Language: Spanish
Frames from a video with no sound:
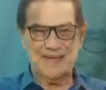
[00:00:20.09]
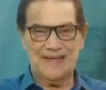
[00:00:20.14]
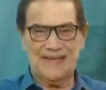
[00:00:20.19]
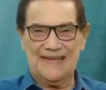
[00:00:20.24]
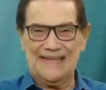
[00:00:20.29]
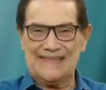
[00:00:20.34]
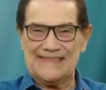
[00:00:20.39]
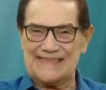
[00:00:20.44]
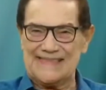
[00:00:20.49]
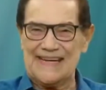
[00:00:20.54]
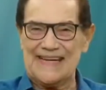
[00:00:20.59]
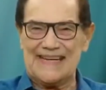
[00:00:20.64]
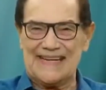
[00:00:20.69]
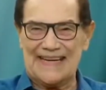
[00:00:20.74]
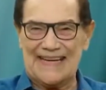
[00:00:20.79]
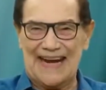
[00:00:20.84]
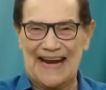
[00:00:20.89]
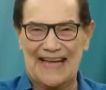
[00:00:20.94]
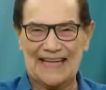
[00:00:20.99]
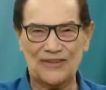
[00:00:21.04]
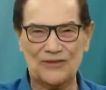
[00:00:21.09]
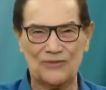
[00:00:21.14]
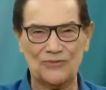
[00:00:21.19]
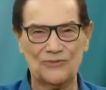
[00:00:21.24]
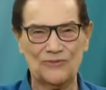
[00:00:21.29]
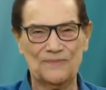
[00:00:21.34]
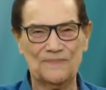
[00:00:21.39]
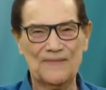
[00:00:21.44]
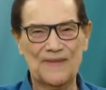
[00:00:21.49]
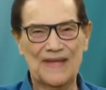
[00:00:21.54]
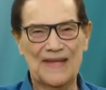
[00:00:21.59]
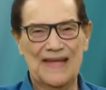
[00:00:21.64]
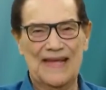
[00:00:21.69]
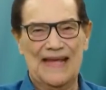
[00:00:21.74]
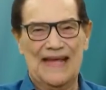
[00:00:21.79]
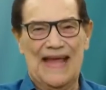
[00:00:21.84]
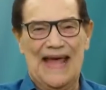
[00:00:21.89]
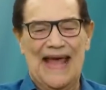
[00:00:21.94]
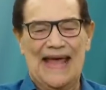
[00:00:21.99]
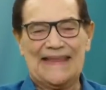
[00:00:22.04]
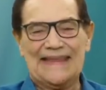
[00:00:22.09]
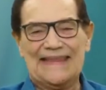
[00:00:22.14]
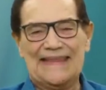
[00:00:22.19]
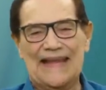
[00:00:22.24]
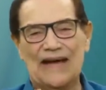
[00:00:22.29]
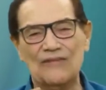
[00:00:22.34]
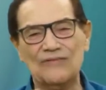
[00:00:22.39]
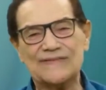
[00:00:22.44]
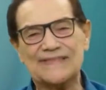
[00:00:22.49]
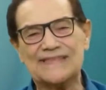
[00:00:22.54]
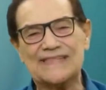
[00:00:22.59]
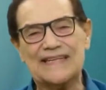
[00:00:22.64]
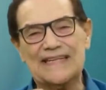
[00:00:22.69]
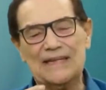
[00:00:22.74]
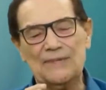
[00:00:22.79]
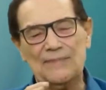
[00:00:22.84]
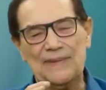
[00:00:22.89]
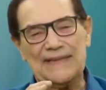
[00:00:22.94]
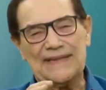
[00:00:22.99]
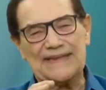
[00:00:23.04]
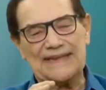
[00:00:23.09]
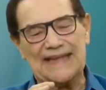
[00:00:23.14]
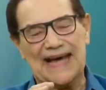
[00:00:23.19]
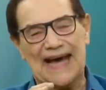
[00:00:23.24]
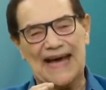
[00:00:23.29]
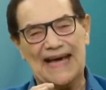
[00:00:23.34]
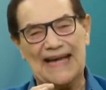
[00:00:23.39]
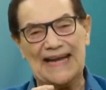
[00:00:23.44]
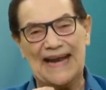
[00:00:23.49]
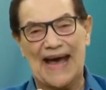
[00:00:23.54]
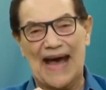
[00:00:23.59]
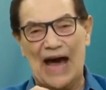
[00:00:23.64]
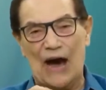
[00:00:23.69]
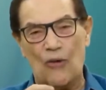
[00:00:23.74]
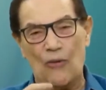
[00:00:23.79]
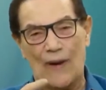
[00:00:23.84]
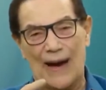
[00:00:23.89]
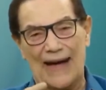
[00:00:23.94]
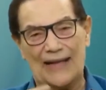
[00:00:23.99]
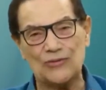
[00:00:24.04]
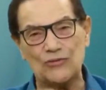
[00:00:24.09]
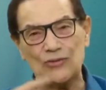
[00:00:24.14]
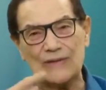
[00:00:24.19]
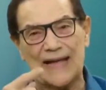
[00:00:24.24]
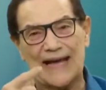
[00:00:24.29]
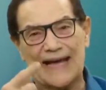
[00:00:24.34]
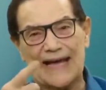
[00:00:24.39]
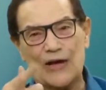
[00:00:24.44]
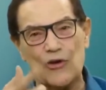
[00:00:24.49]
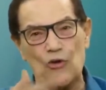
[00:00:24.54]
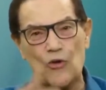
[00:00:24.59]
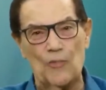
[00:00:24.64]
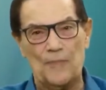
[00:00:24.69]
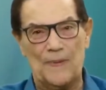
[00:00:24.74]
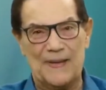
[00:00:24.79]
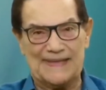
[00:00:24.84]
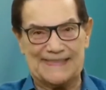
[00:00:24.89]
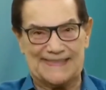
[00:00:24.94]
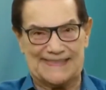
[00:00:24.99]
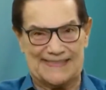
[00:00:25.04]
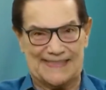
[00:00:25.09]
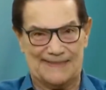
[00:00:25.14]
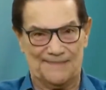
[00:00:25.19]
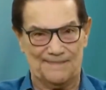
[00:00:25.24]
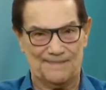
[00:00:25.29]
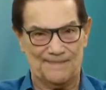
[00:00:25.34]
Ser grato es no limitarse al acto de la recompensa.